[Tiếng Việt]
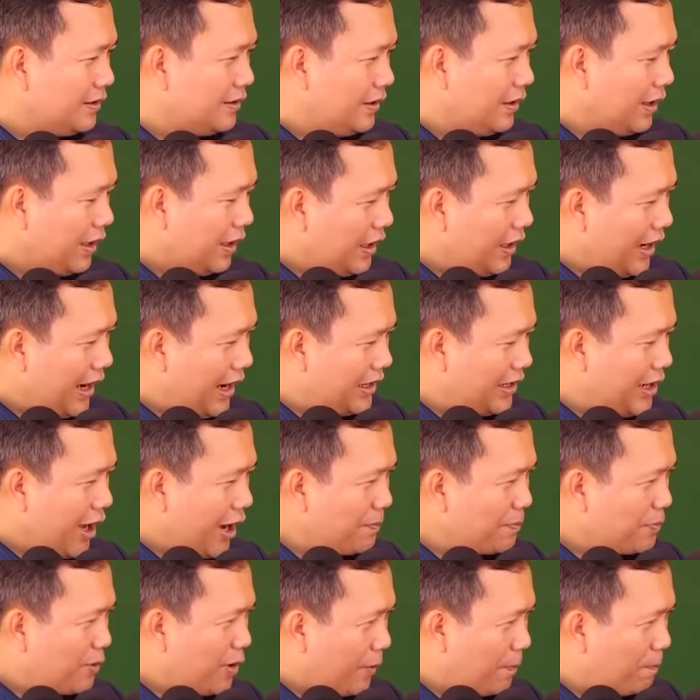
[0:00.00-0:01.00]
là ai
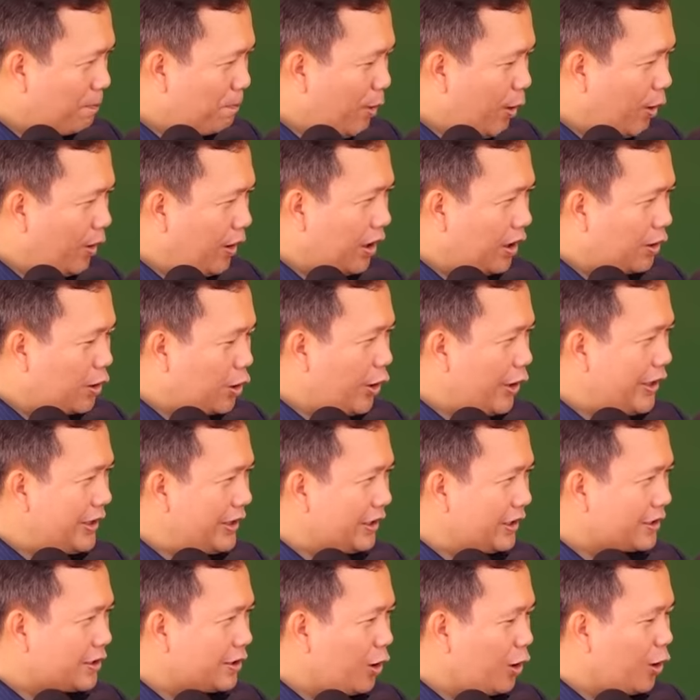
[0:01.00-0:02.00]
đóng cầm pung ăn coi
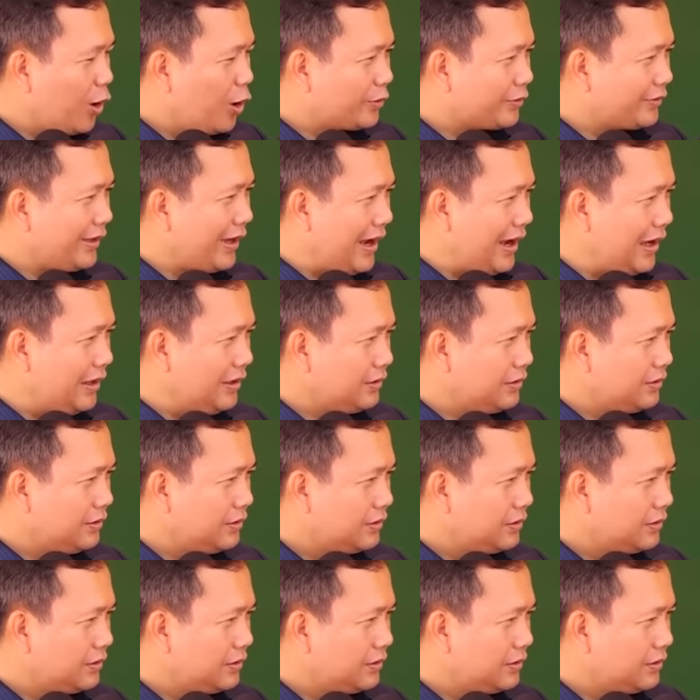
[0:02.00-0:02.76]
nửa khung hotel